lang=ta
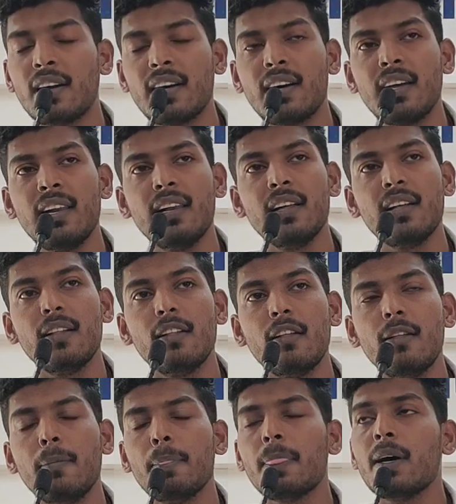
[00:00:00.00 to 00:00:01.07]
ஆனால்
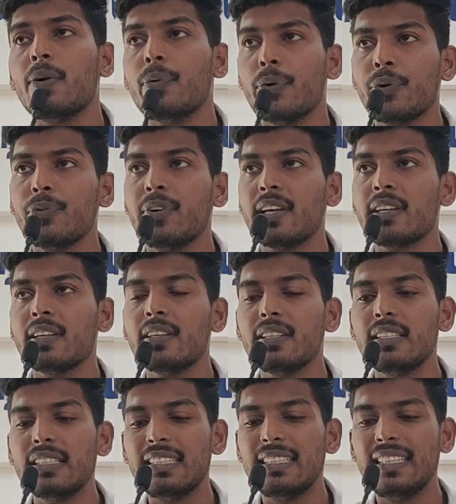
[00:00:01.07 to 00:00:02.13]
ஒருவர்
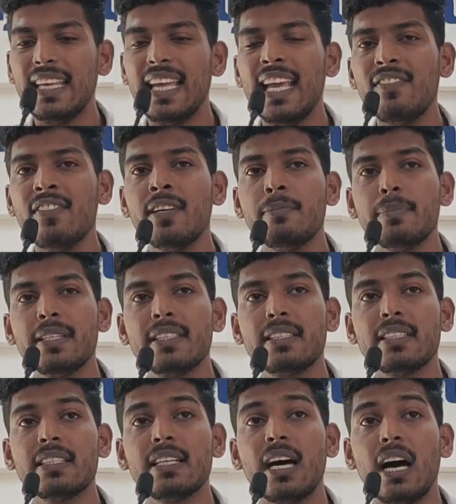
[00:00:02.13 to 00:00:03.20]
தேவன்
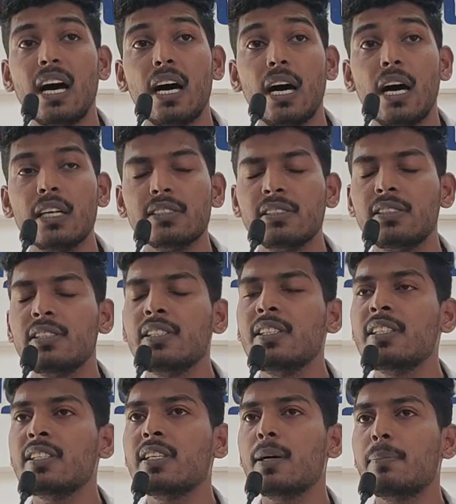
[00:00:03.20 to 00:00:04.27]
மீது
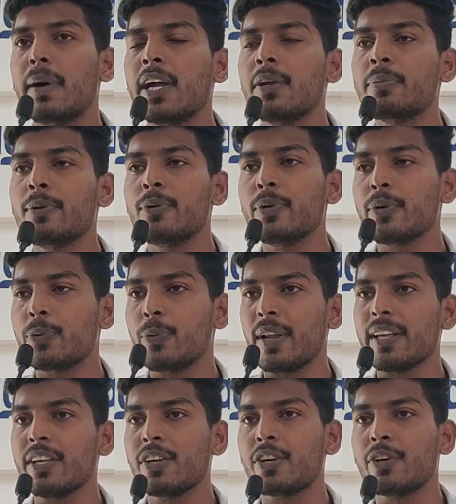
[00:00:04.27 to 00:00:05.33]
அதிக பயமோடு
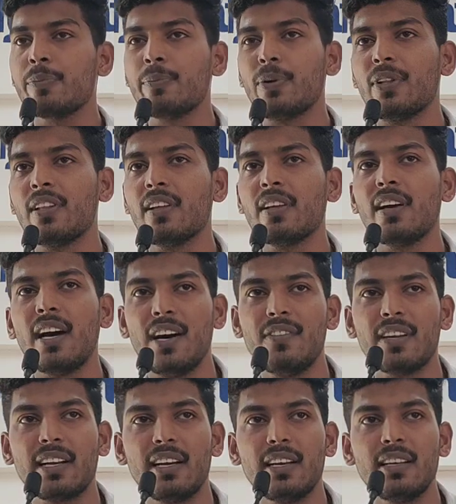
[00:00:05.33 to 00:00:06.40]
கூட இருக்கும் பொழுது
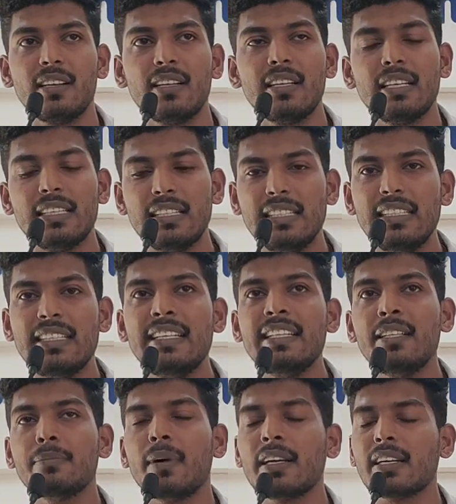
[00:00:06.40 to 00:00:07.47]
அவர்கள்
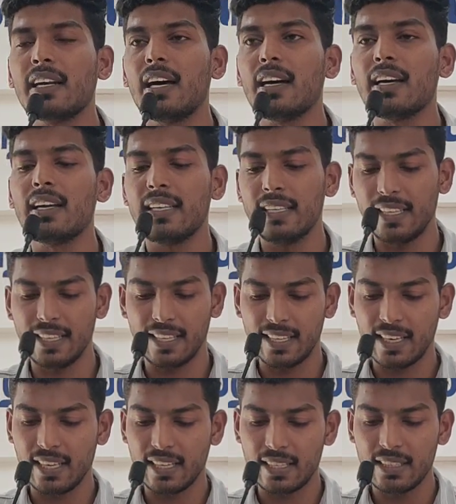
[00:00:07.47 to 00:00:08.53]
நீதிமான்களாக
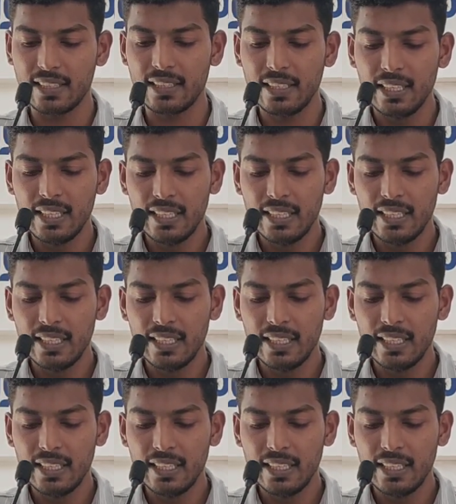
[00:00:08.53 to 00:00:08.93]
இருக்கிறார்கள்